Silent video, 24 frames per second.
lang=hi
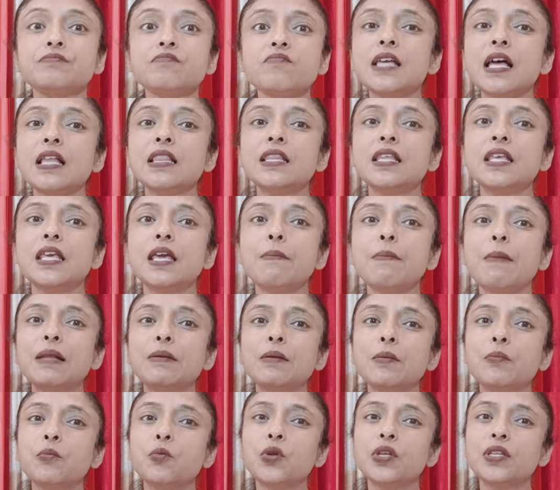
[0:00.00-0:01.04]
साथ ही ये
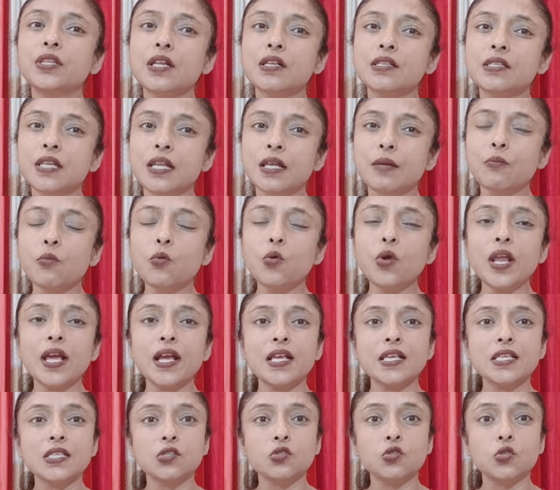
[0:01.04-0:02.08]
बातें पूरी तरह से निर्मूल है
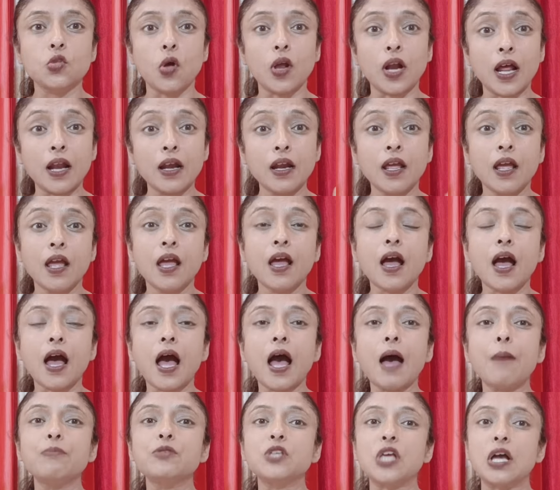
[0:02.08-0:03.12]
कि इस दौरान
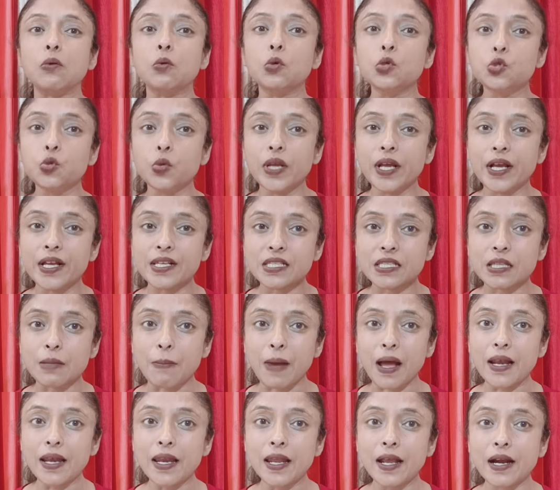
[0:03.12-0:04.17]
आप चाकू छुरी का
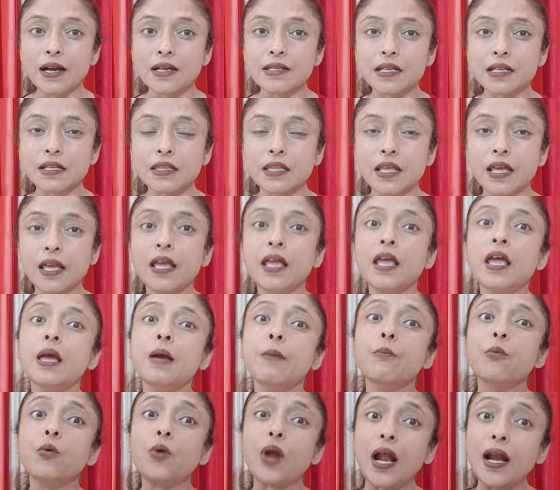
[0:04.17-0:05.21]
इस्तेमाल नहीं कर सकते हैं
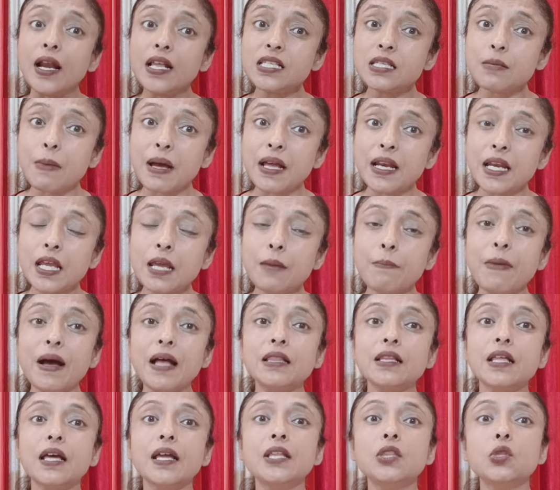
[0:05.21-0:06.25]
पुराने जमाने की
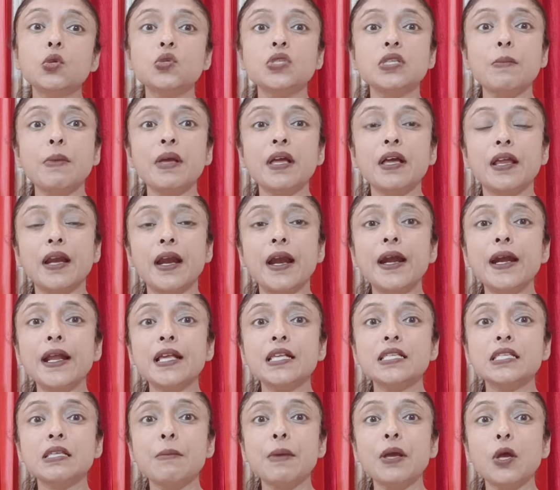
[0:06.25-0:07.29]
बात करें तो उस समय ग्रहण
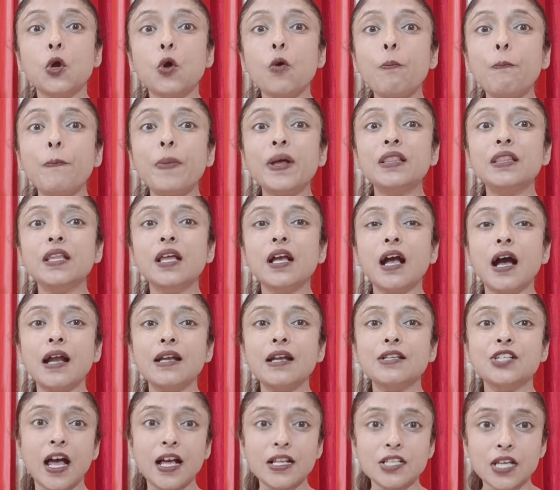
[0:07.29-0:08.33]
के समय गुप्त अंधकार
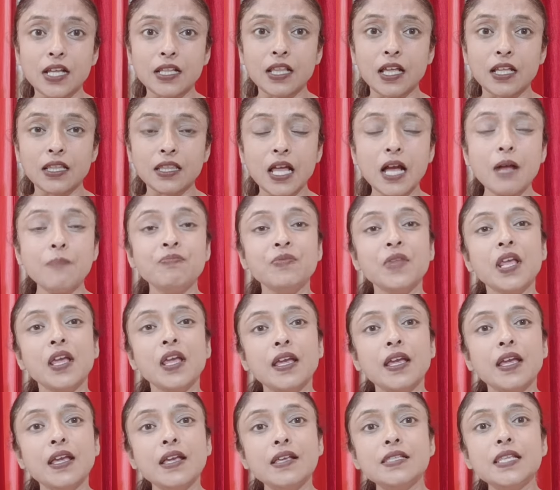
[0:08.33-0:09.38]
चाहा जाता था
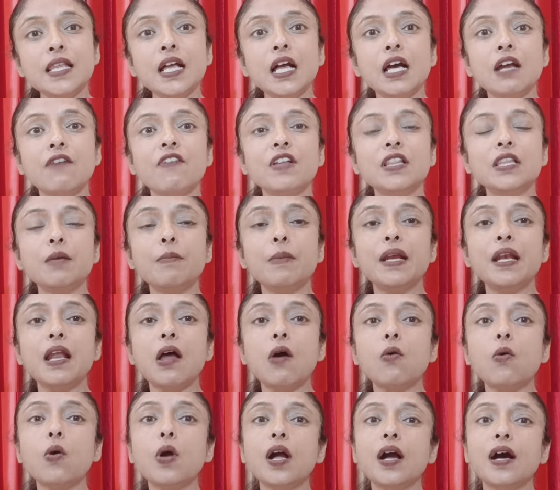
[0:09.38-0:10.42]
इसलिए गर्भवती
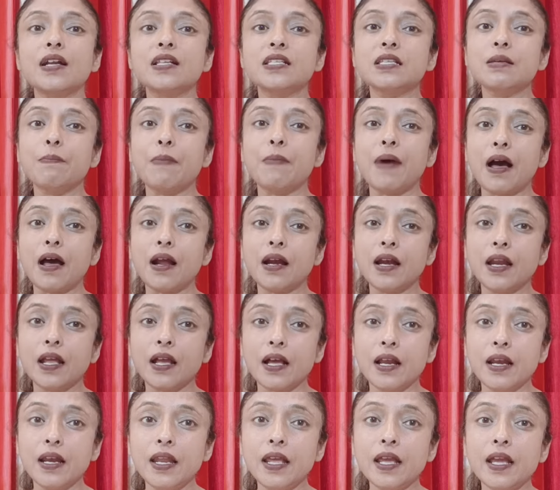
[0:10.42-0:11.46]
महिलाओं को घर से बाहर
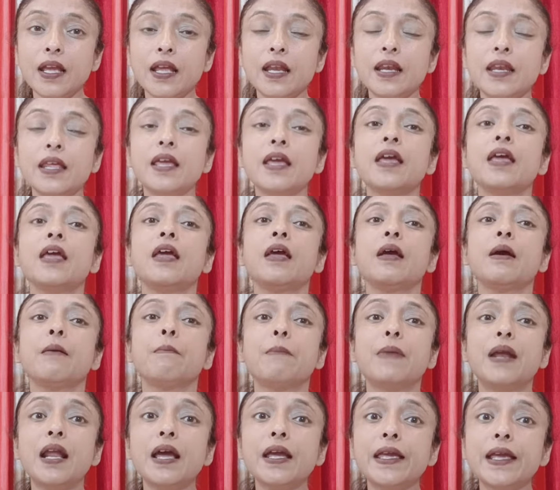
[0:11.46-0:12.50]
निकलने के लिए
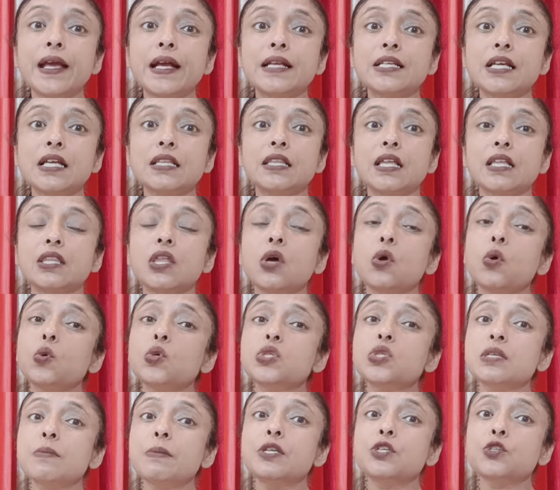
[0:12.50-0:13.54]
मना किया जाता था
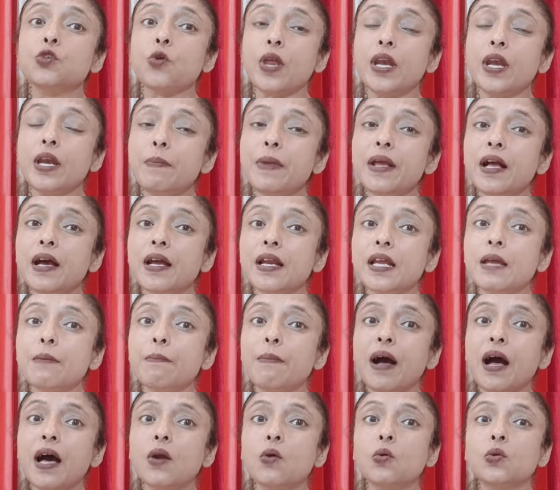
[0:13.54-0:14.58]
उस समय टॉयलेट भी घर के
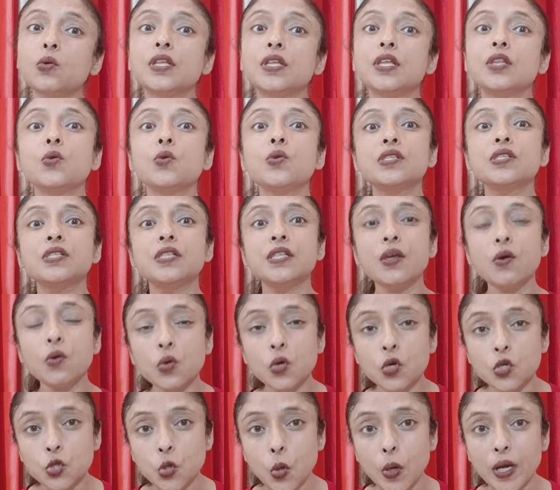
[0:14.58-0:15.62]
बाहर होते तो इसलिए
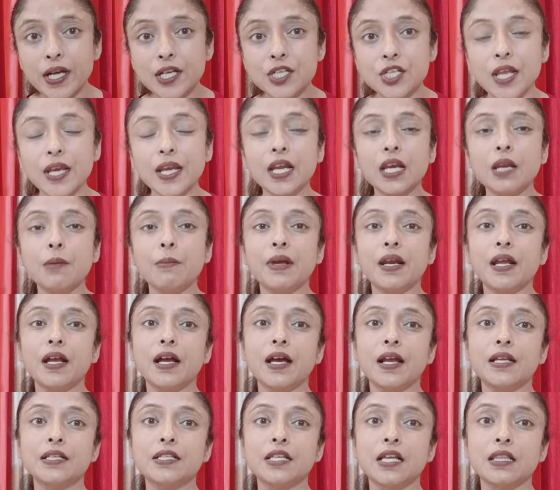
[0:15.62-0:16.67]
उनको टॉयलेट जाने के लिए मना
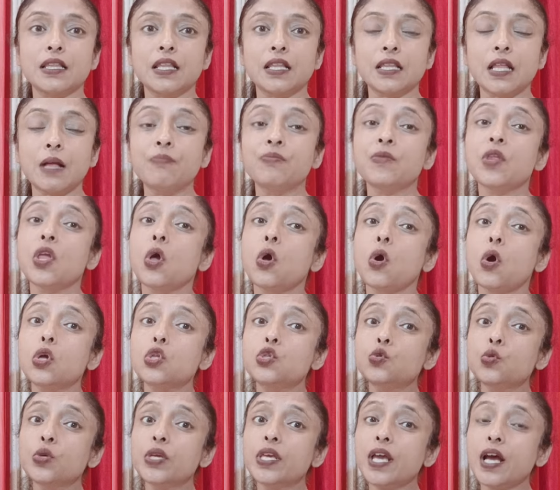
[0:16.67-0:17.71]
करा जाता था और
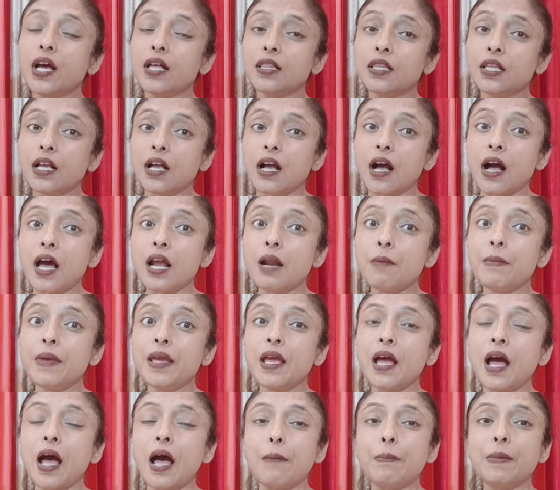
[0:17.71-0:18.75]
चूंकि अंधकार
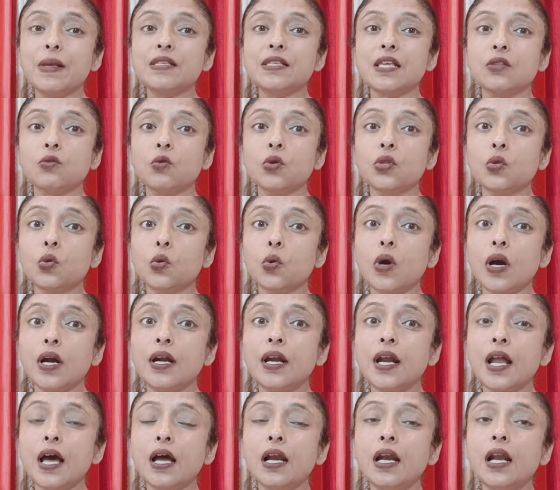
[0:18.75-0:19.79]
में आपके साथ कोई
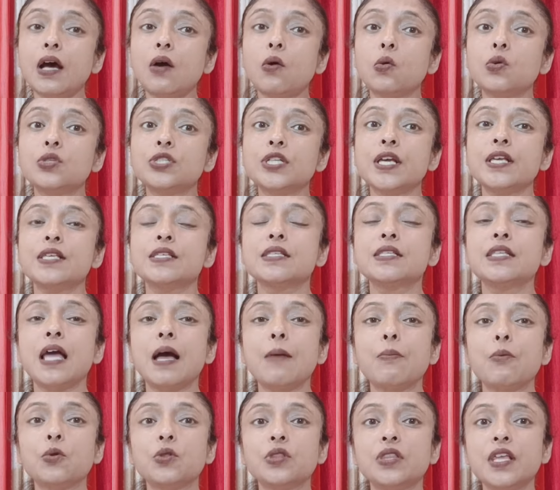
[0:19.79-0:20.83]
दुर्घटना ना हो जाए इसलिए
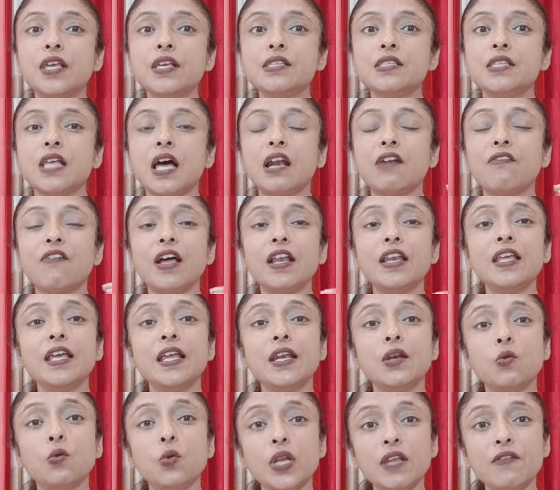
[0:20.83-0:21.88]
आपको तेज धार वाली या
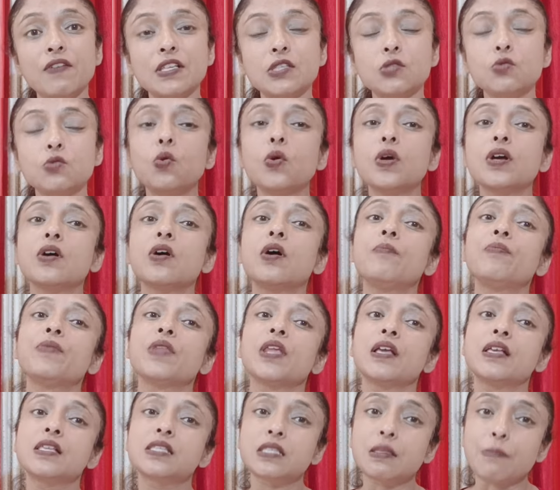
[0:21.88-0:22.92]
नुकीली वस्तुओं का
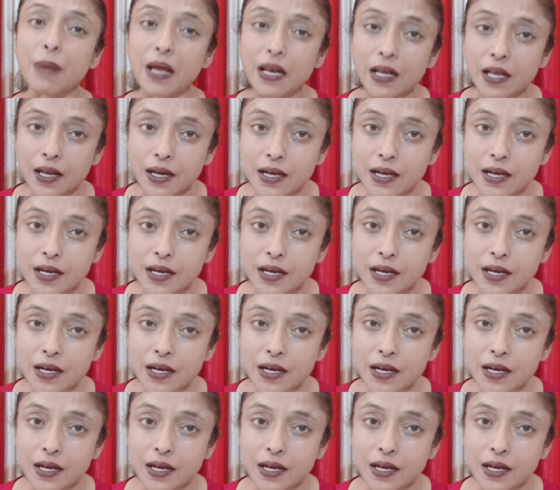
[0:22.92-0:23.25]
इस्तेमाल